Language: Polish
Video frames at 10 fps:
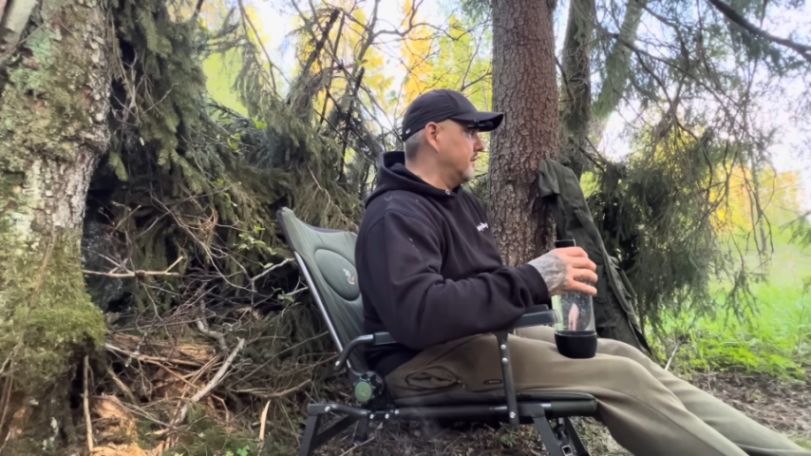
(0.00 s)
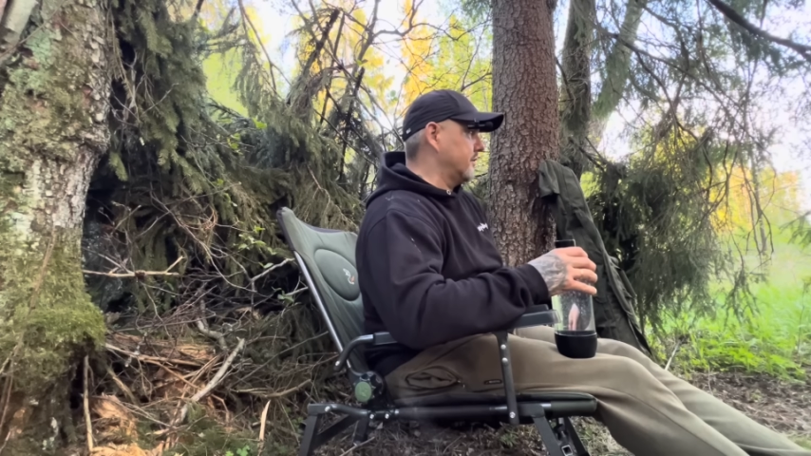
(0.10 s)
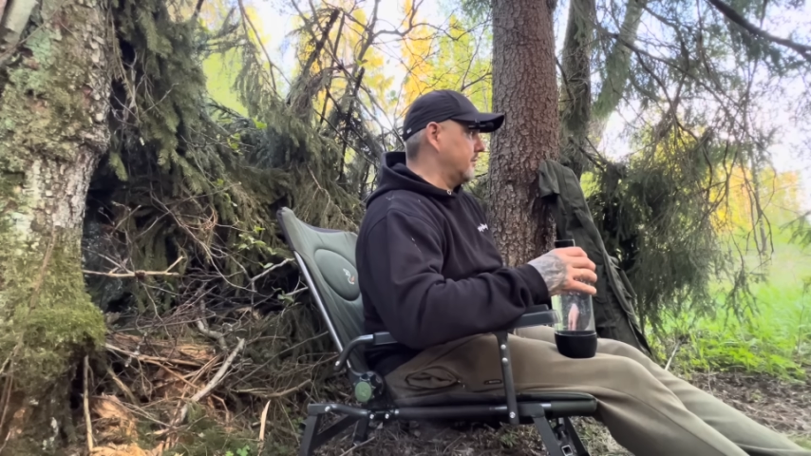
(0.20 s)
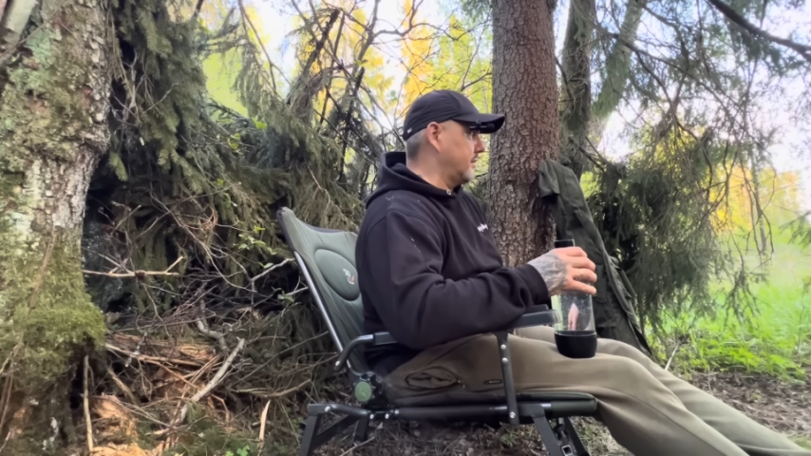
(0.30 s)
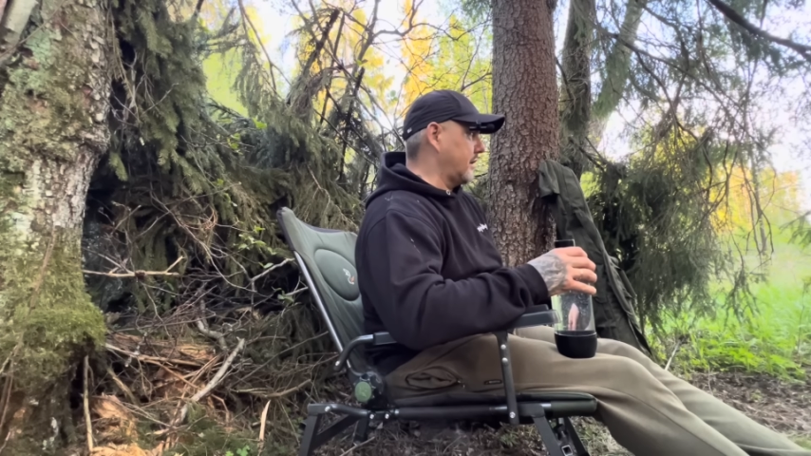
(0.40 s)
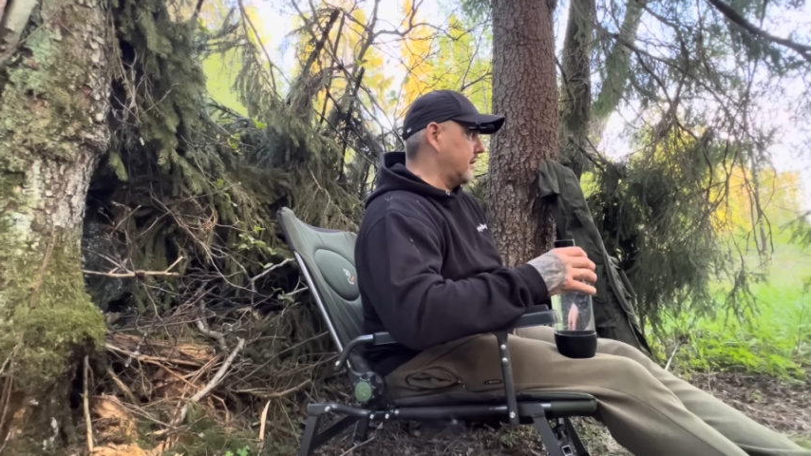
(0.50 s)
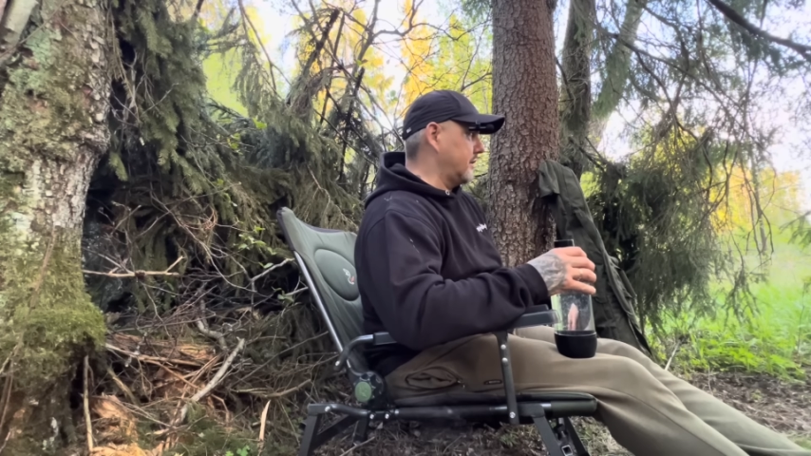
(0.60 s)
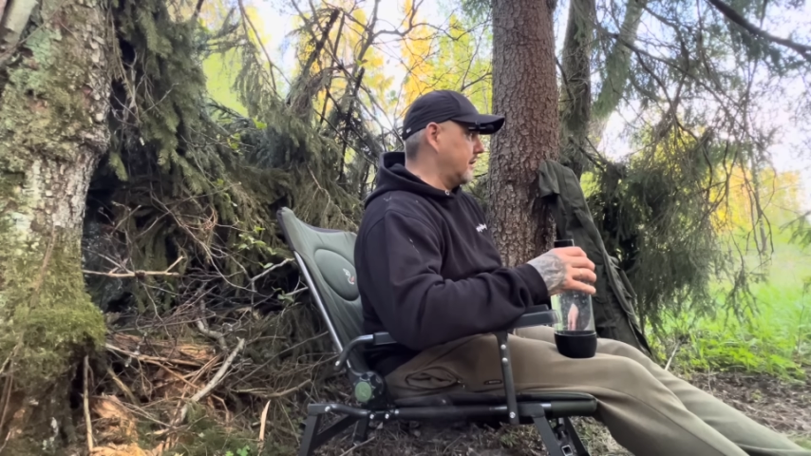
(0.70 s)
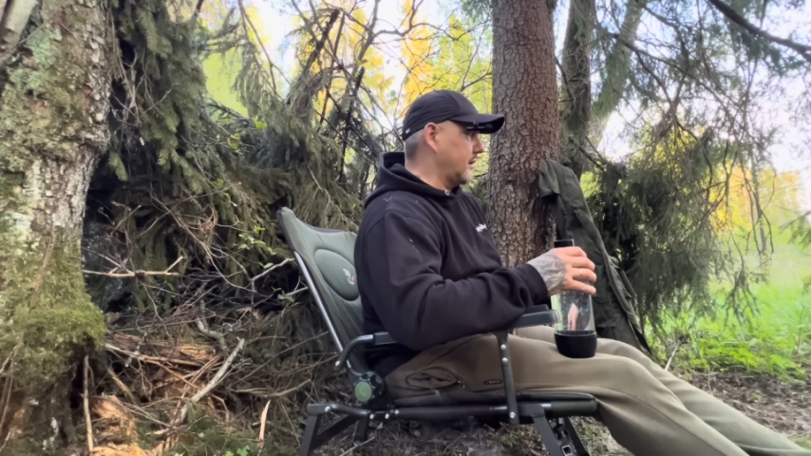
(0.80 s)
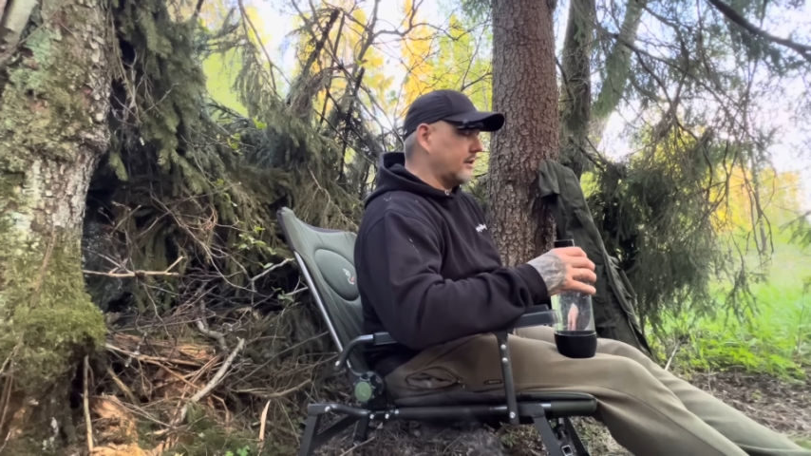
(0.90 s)
sobie na
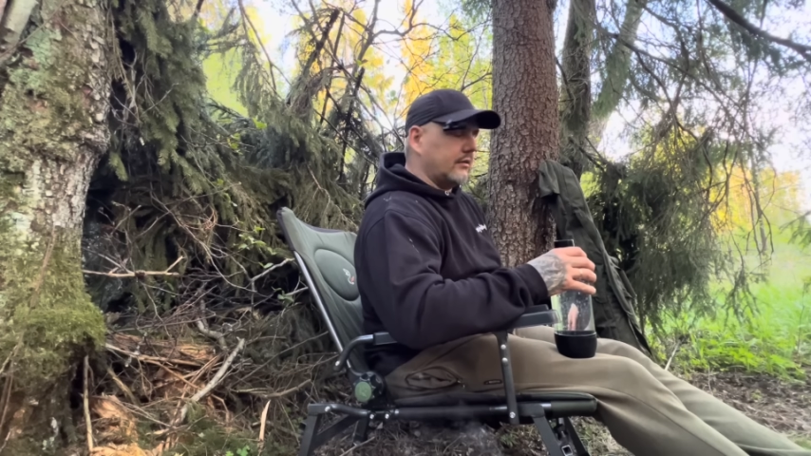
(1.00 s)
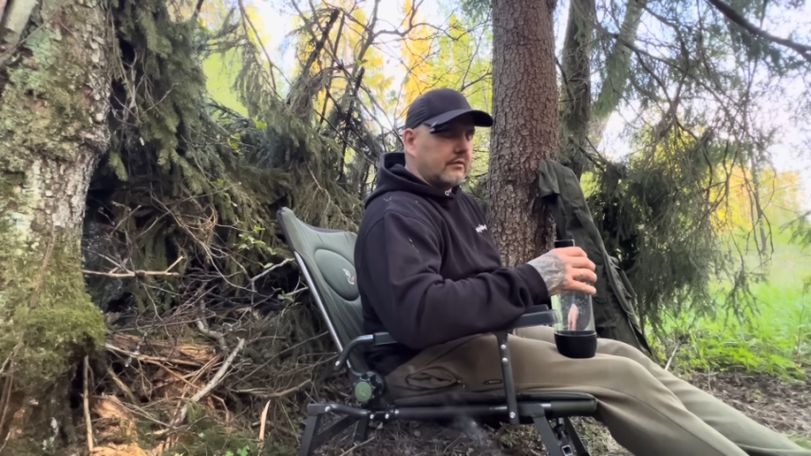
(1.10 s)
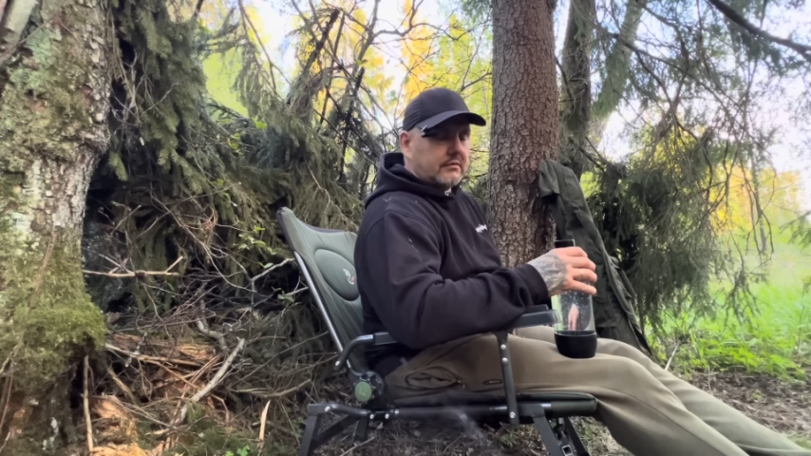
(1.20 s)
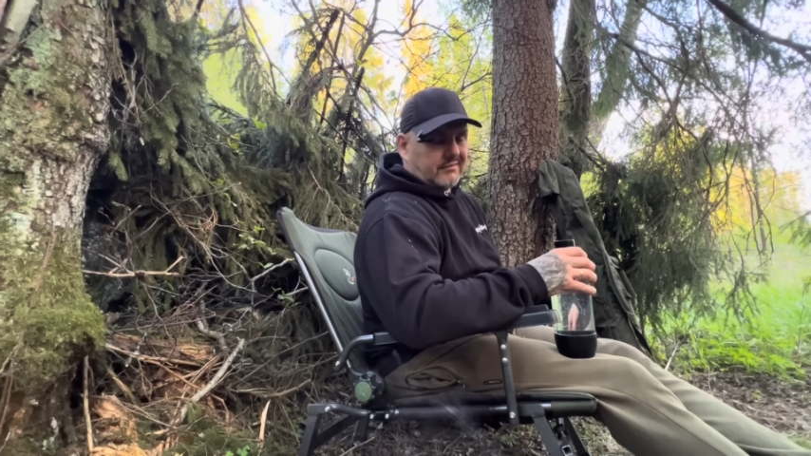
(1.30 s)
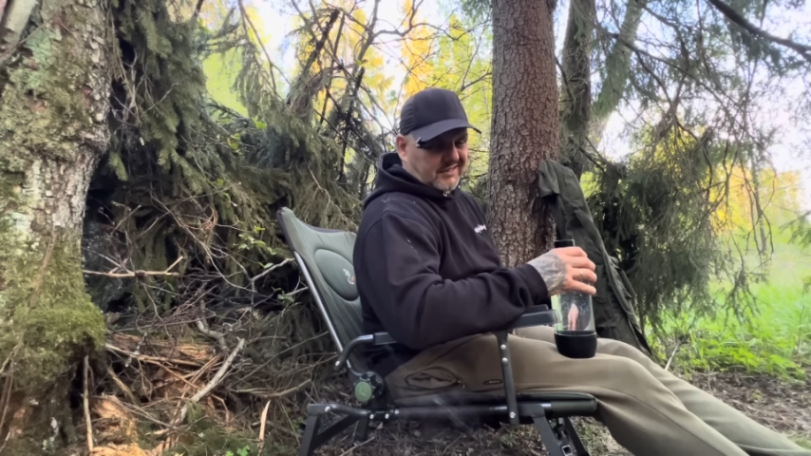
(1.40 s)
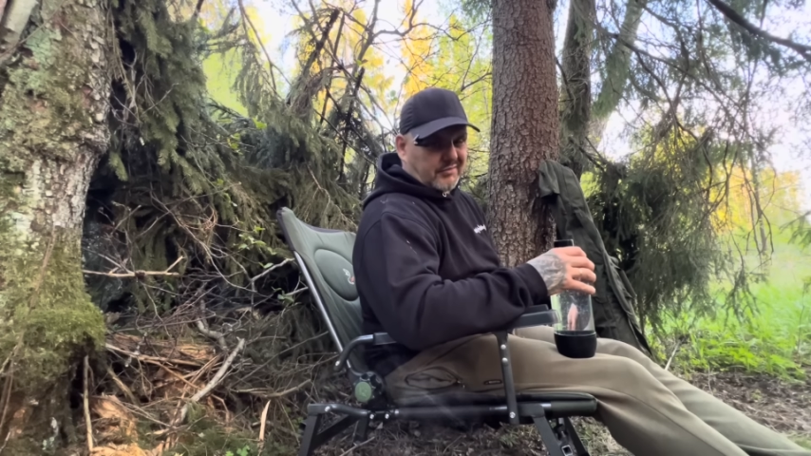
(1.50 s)
dnie, dlatego